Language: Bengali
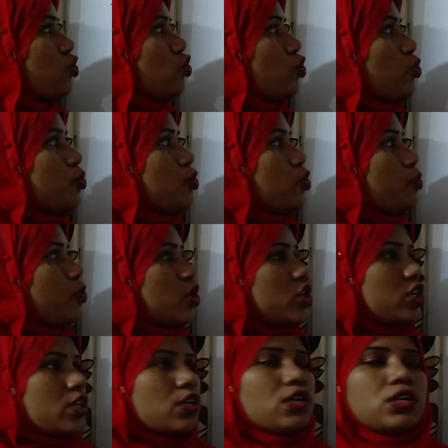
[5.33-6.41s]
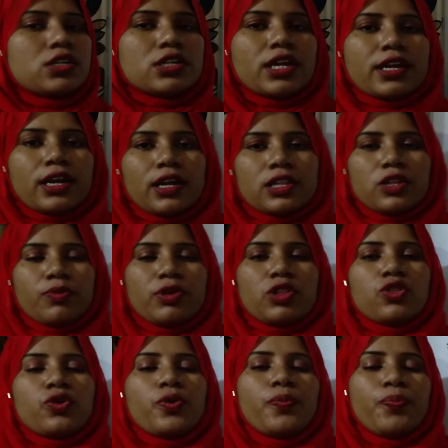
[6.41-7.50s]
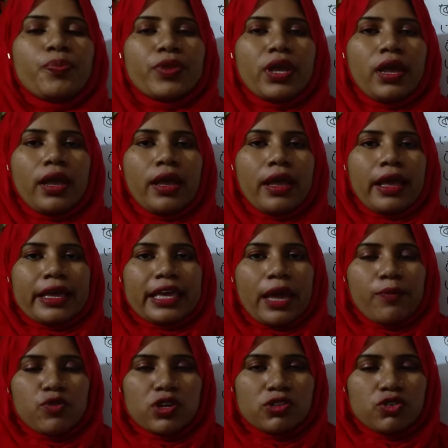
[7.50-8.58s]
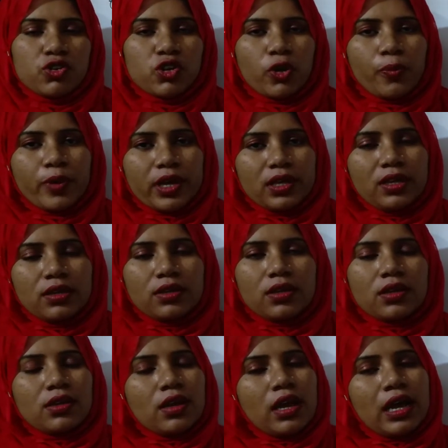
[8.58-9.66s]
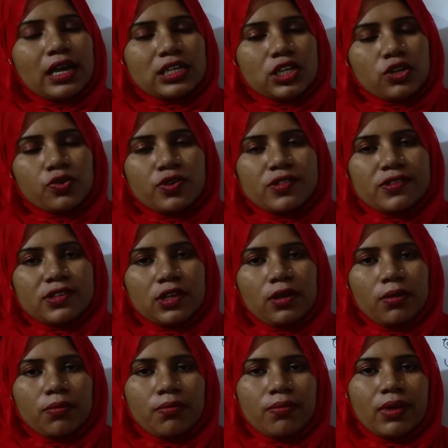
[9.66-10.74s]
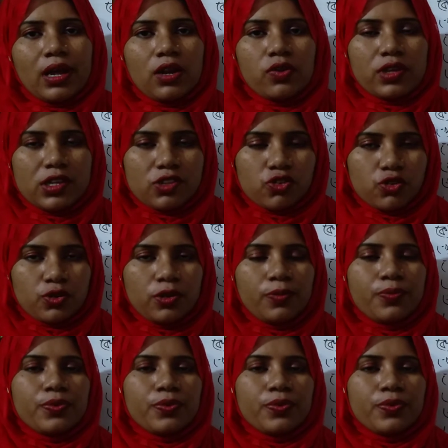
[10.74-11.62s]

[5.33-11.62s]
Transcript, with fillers: চতুর্থ বর্ষের শিক্ষার্থীবৃন্দ কেমন আছো সবাই আশা করছি ভালোই আছো